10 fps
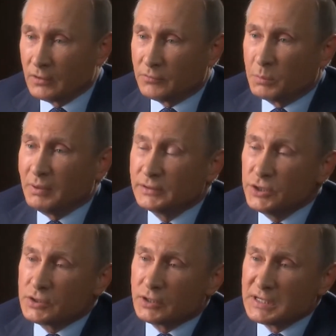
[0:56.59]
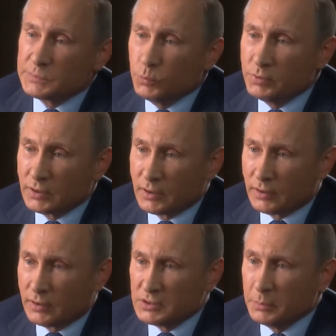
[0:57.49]
В прибалтийских республиках
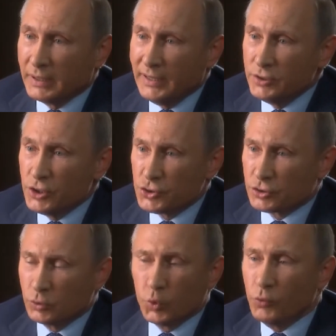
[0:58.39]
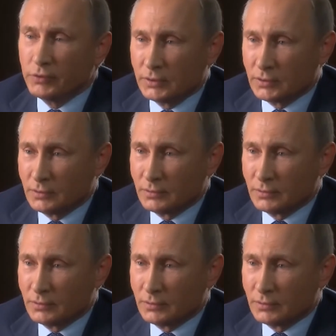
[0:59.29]
изобрели нечто новое –